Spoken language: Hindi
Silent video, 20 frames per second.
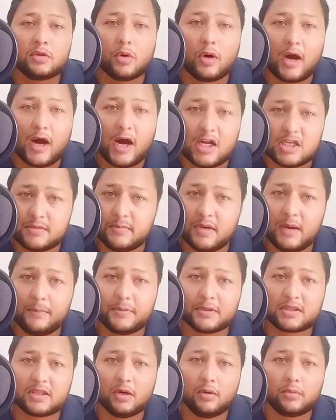तो आज मैं आप
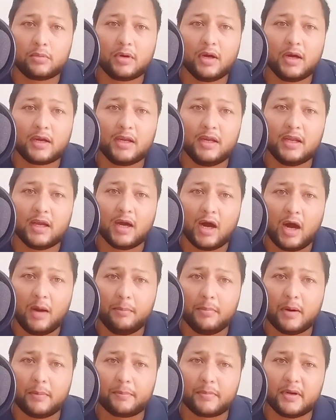बताऊंगा कि
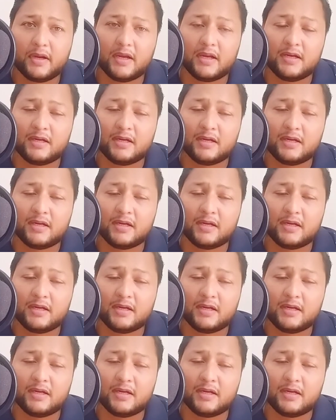हम अपने